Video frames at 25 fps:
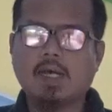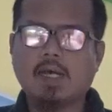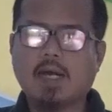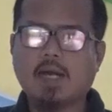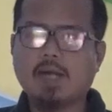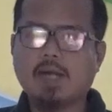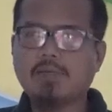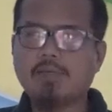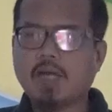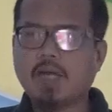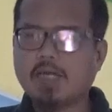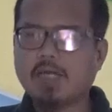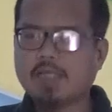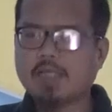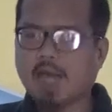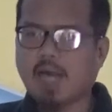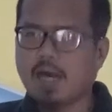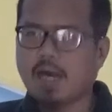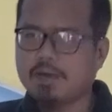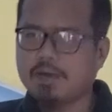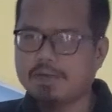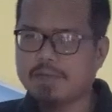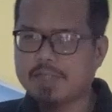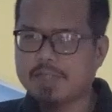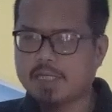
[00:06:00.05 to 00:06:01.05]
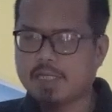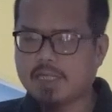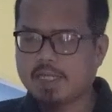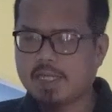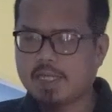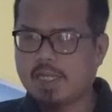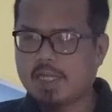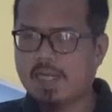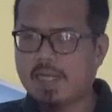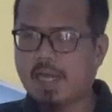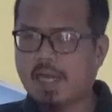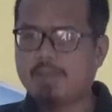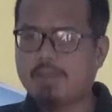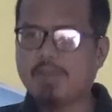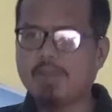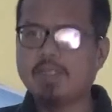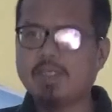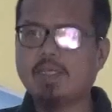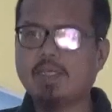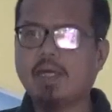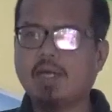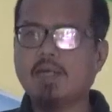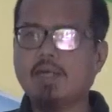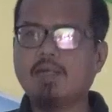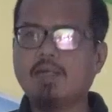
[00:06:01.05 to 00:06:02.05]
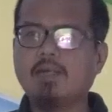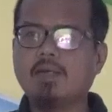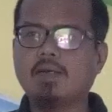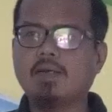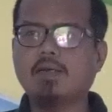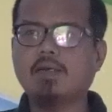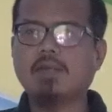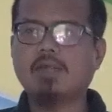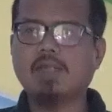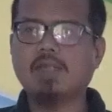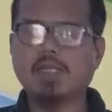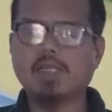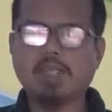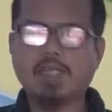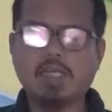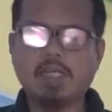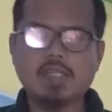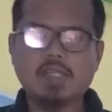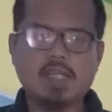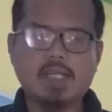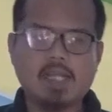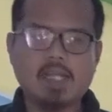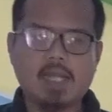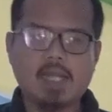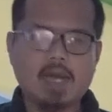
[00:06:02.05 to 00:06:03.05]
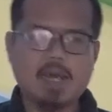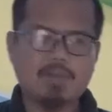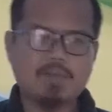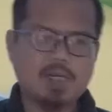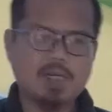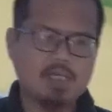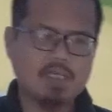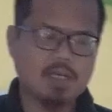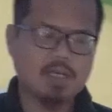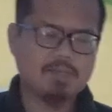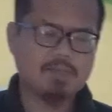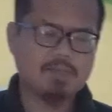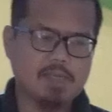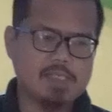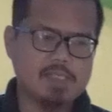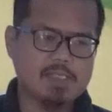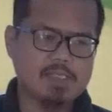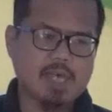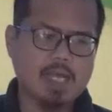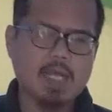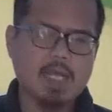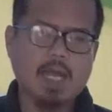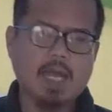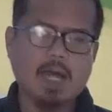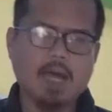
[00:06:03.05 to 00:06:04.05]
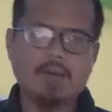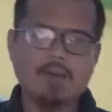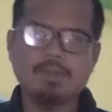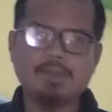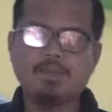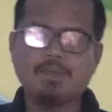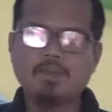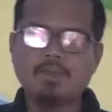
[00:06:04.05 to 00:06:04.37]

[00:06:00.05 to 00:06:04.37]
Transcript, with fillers: ang mga tao na nalalaman niyang nagdadala lamang pinsala,